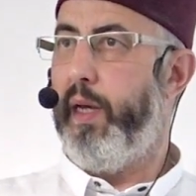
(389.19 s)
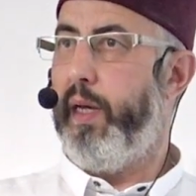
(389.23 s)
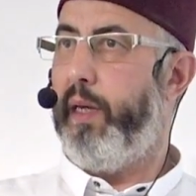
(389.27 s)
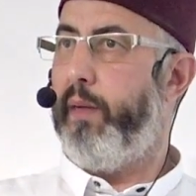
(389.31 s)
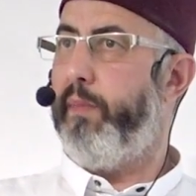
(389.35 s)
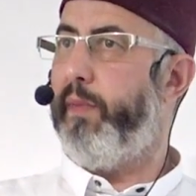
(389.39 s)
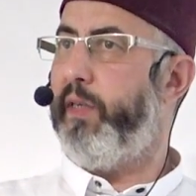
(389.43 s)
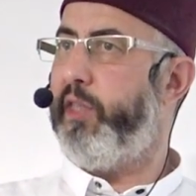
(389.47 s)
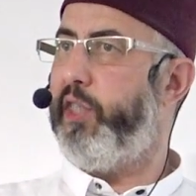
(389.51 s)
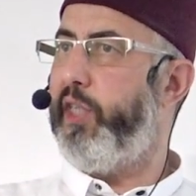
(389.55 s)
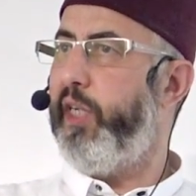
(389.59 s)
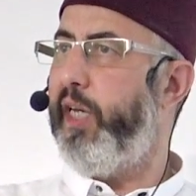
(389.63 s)

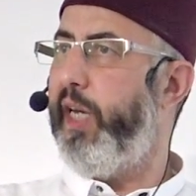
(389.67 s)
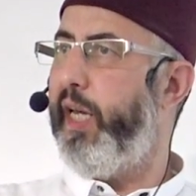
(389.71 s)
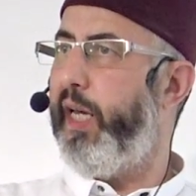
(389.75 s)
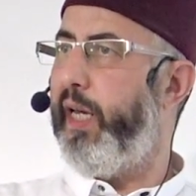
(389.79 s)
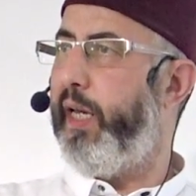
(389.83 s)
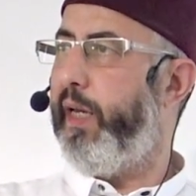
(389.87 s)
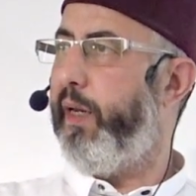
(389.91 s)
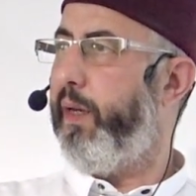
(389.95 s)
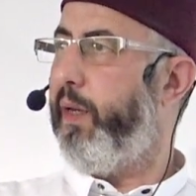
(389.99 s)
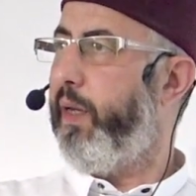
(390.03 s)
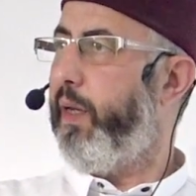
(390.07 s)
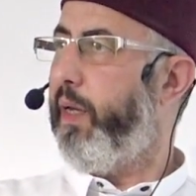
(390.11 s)

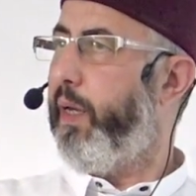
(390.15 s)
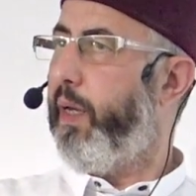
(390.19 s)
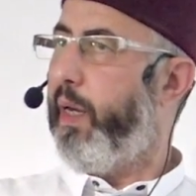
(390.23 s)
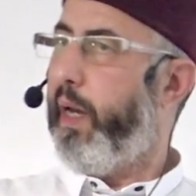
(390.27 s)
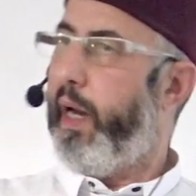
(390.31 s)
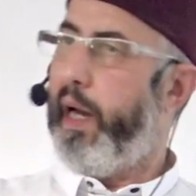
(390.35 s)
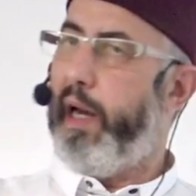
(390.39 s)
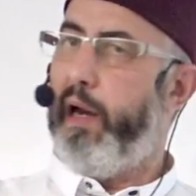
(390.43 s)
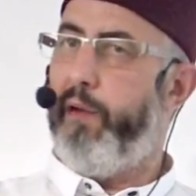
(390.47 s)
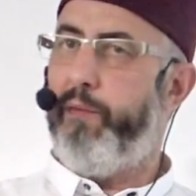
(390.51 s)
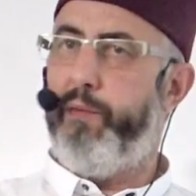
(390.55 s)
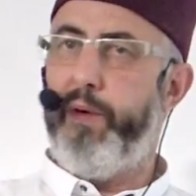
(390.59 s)
Imaginez,
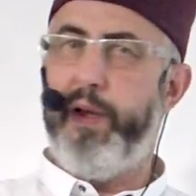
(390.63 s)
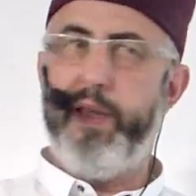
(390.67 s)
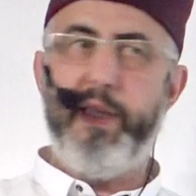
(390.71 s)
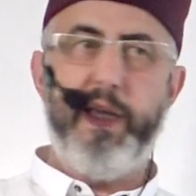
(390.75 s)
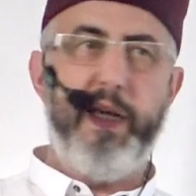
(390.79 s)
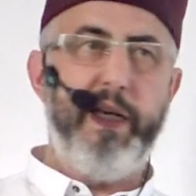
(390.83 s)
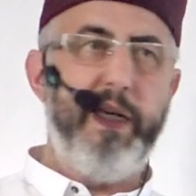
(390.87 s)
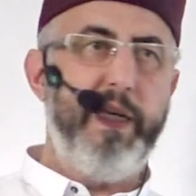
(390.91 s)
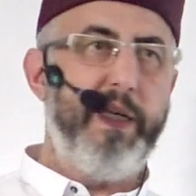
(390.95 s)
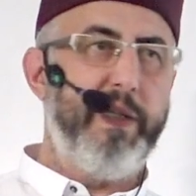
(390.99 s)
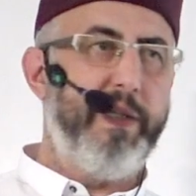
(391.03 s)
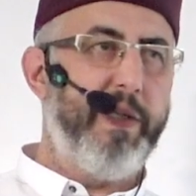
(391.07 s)
à la fin
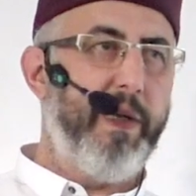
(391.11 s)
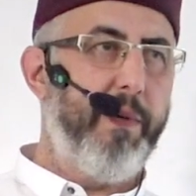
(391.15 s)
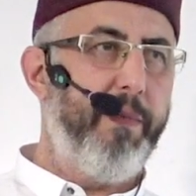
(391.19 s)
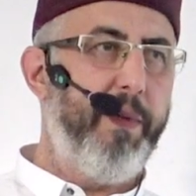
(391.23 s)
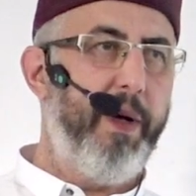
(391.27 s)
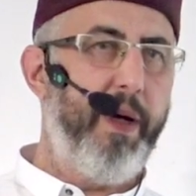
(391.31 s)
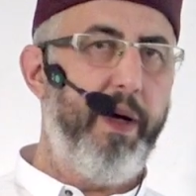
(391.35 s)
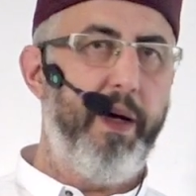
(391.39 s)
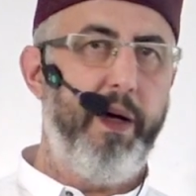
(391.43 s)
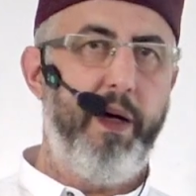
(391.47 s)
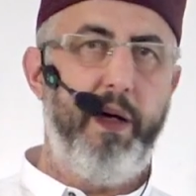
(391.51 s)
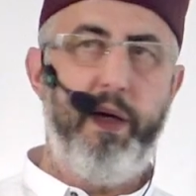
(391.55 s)
d'un
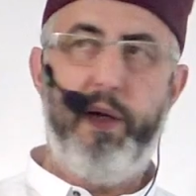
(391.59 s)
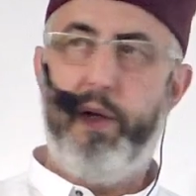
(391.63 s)
examen,